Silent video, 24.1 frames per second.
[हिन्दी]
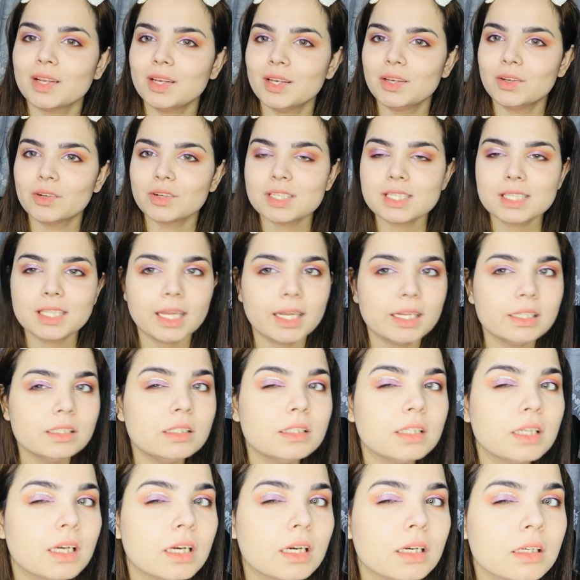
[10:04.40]
लुक्स नाइस
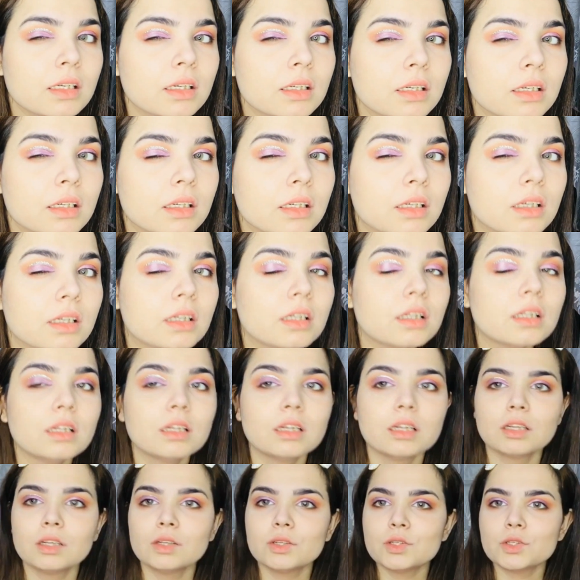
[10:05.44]
ना
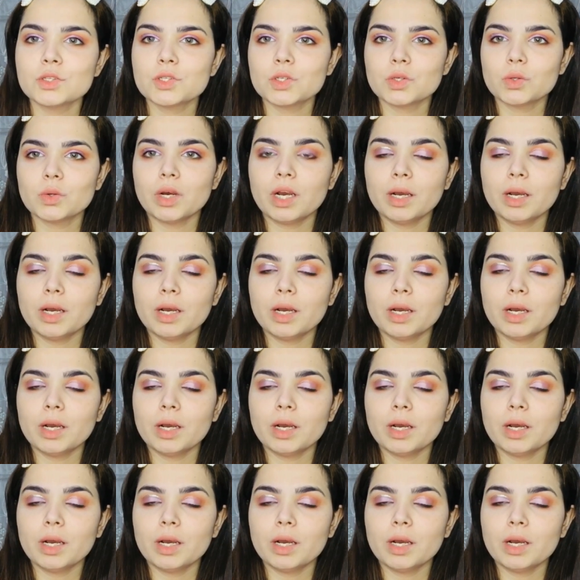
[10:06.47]
सो so,